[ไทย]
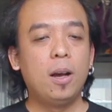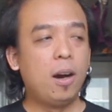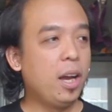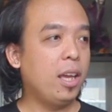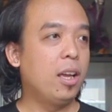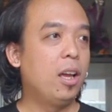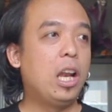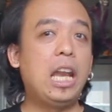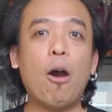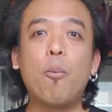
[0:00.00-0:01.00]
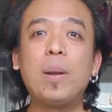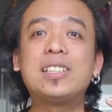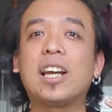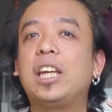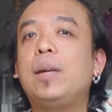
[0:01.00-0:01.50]
เฮ้ยเราเป็น
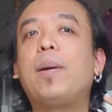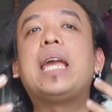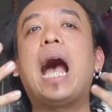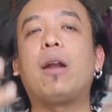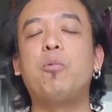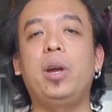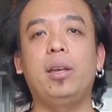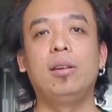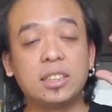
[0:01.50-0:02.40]
สักขีพยานเว้ย